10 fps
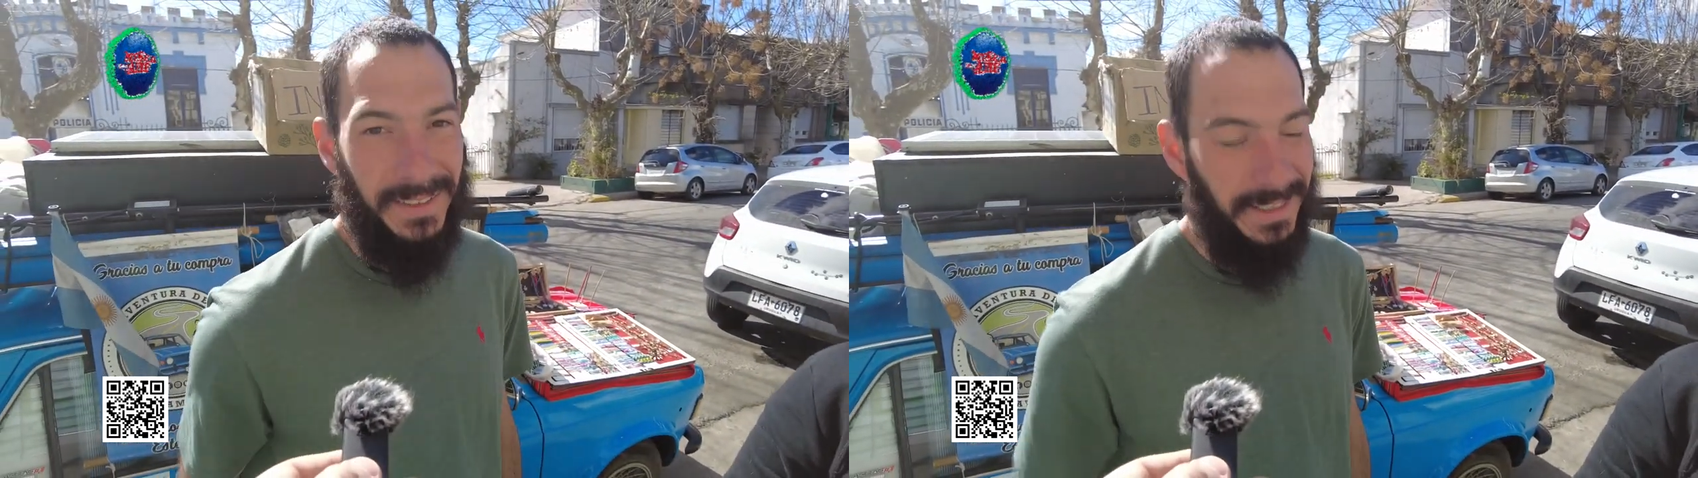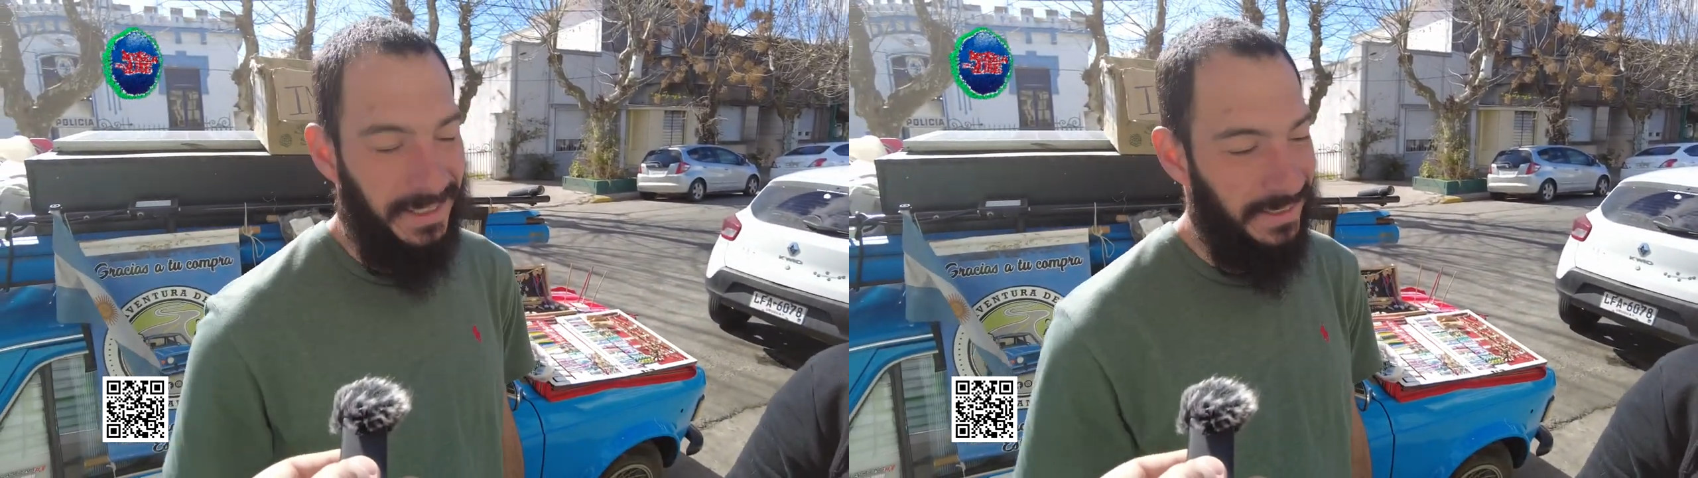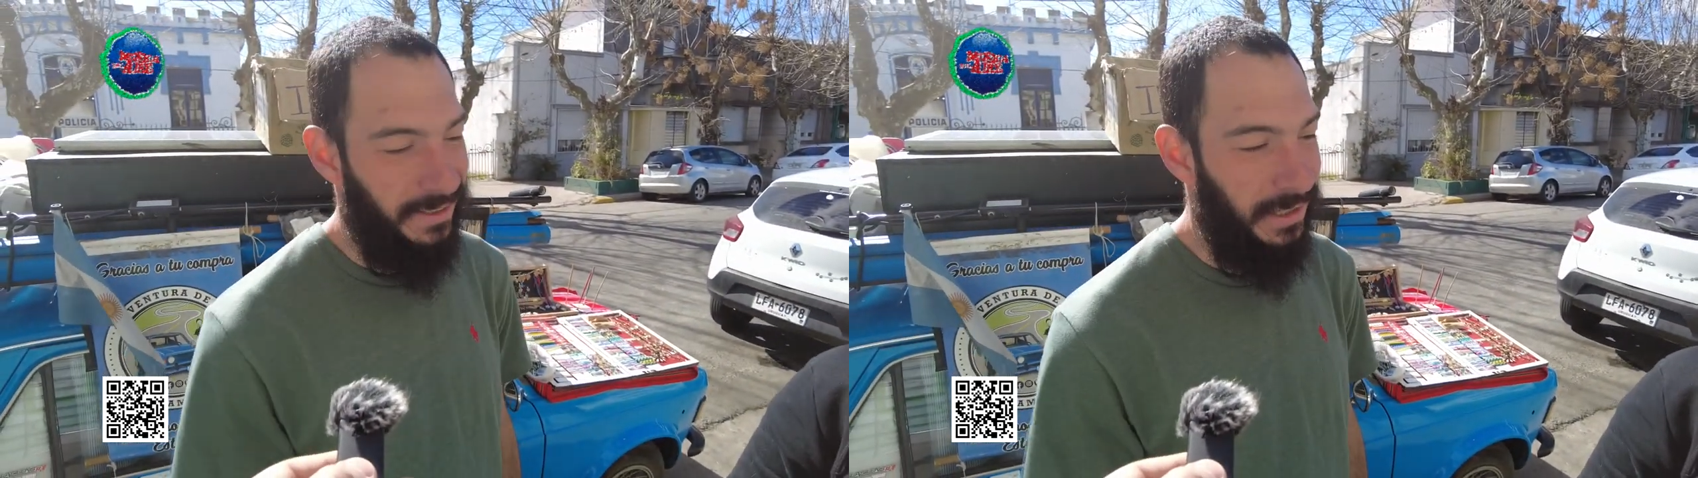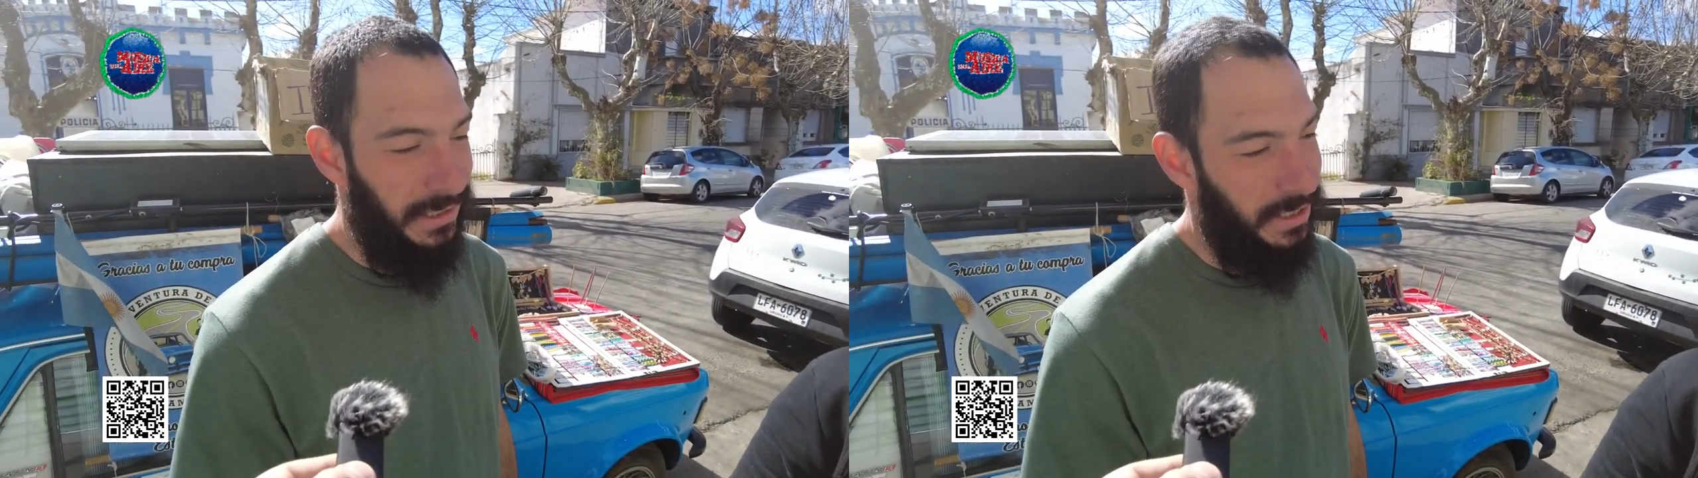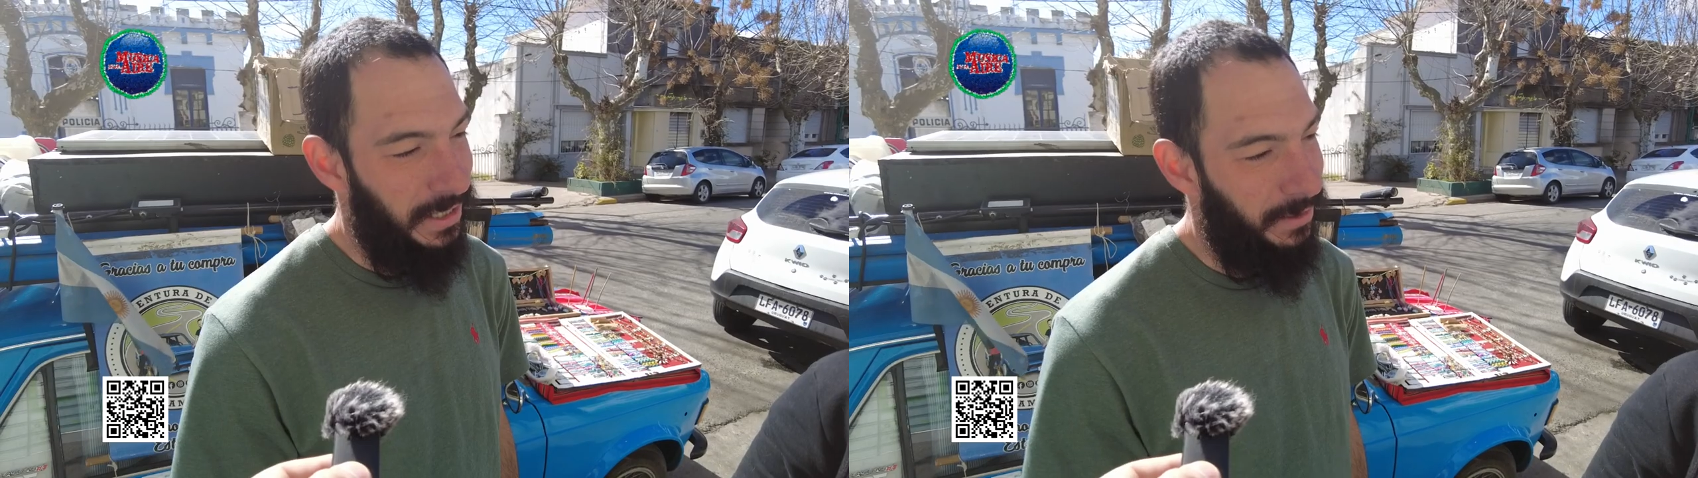Eh,
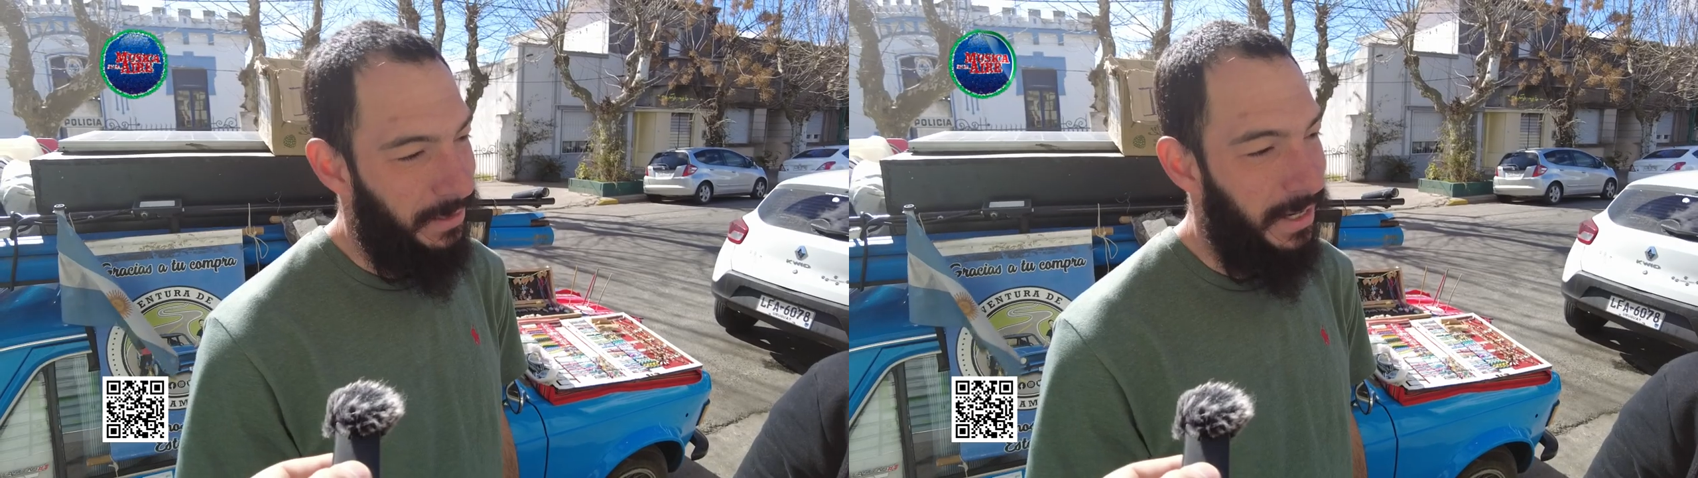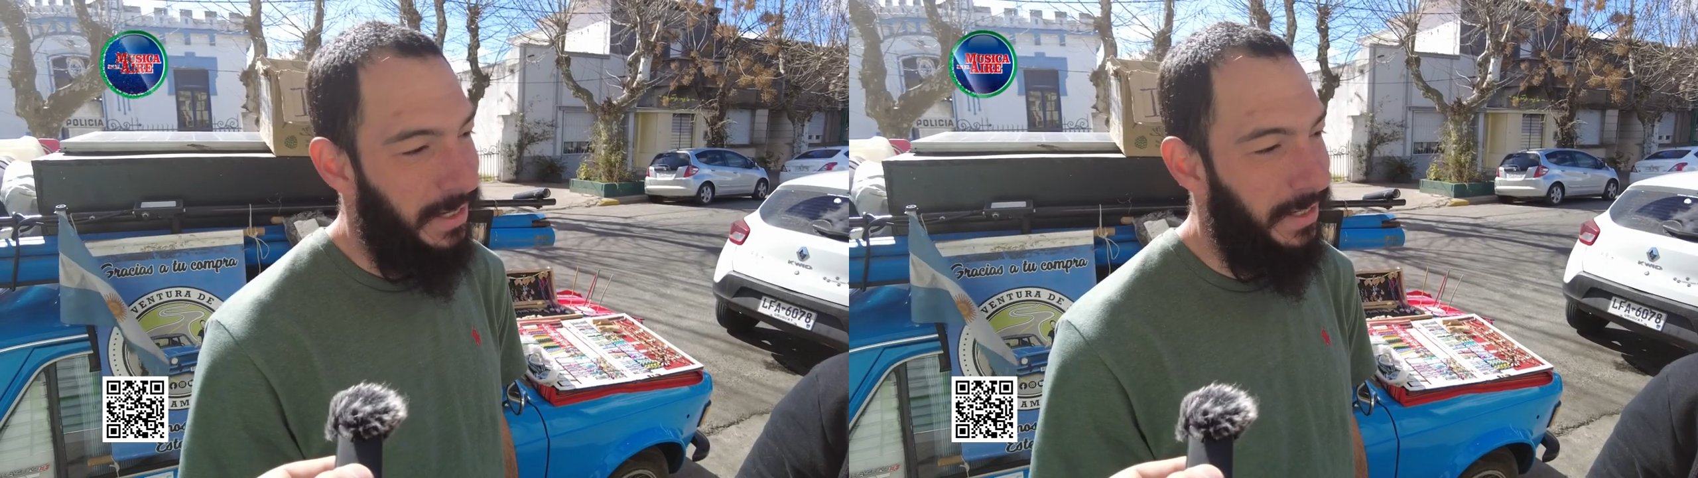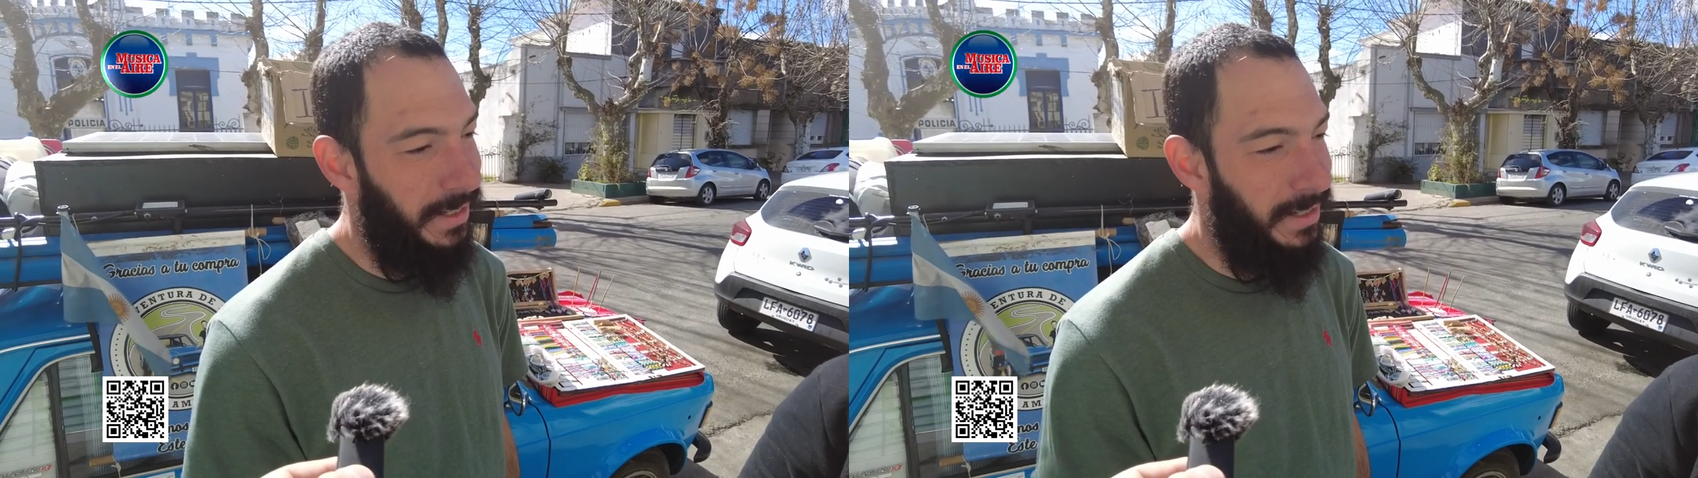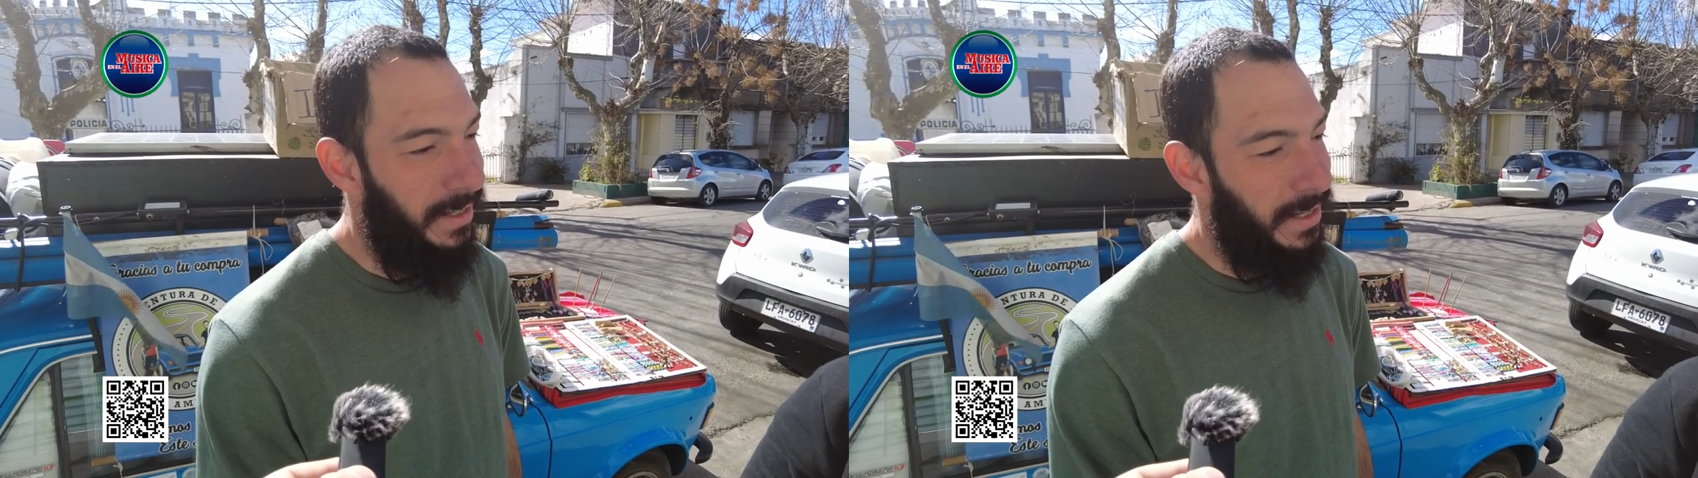cuando salí de viaje,